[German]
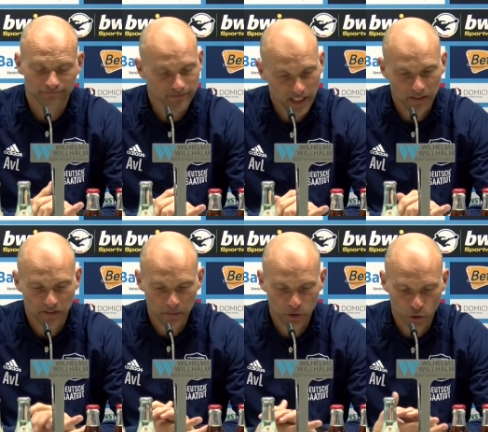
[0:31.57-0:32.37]
ja,
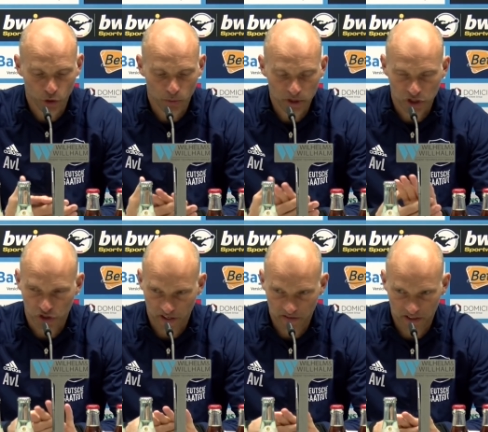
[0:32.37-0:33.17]
fällt mir natürlich ein bisschen
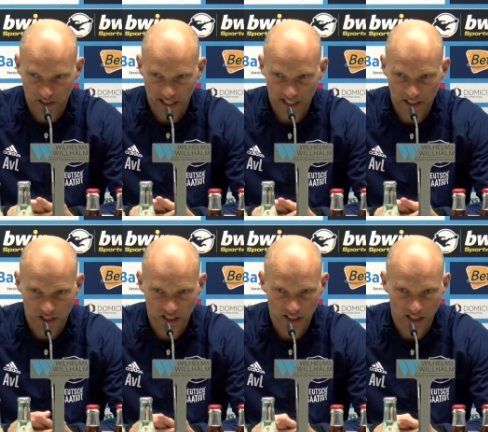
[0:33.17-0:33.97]
schwer, weil eine
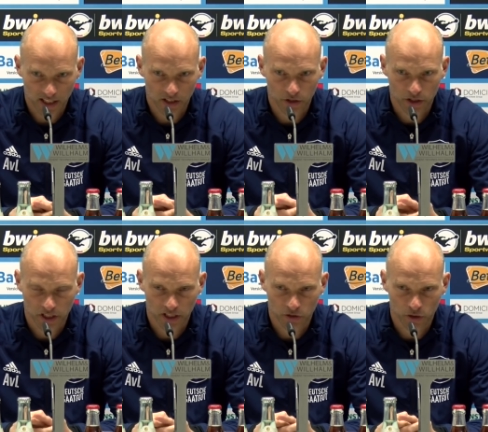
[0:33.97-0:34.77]
3-1-Niederlage hört
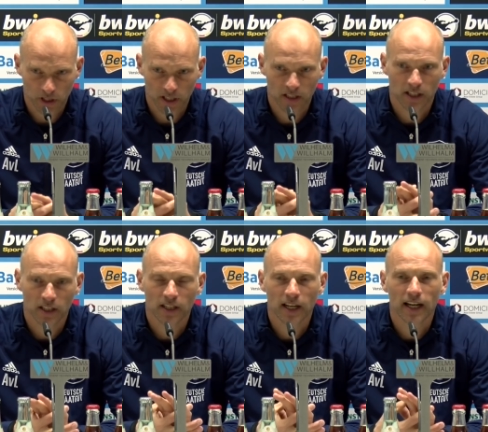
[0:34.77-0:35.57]
sich natürlich eine,
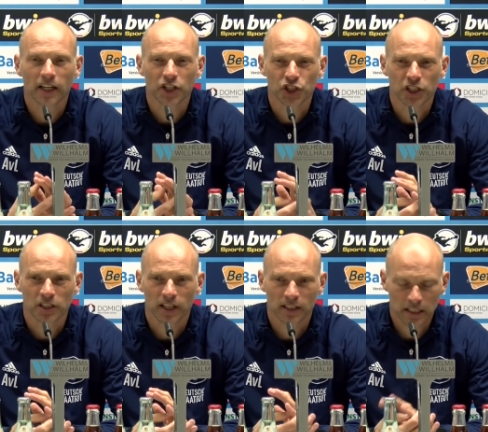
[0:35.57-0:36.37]
einer klaren
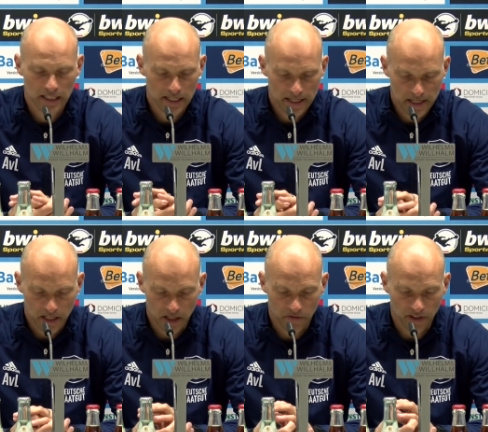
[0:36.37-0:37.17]
Geschichte an.
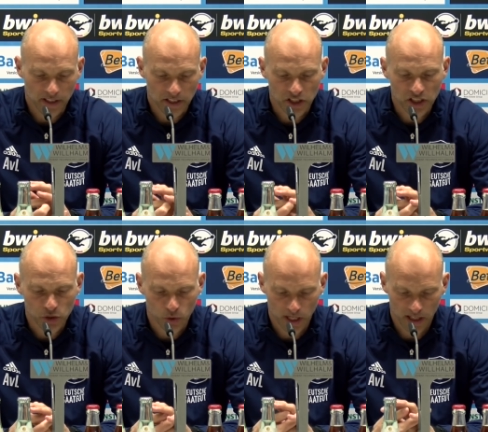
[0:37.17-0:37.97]
Ich fand, dass es nicht
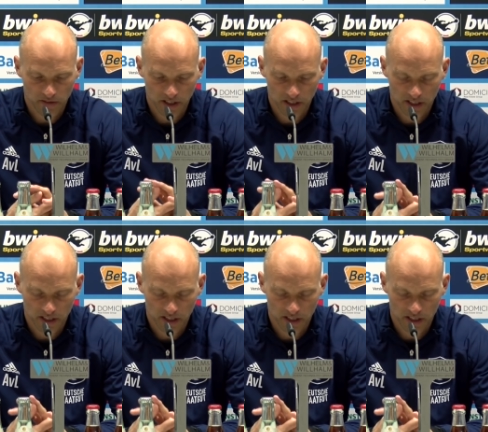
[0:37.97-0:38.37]
so klar war.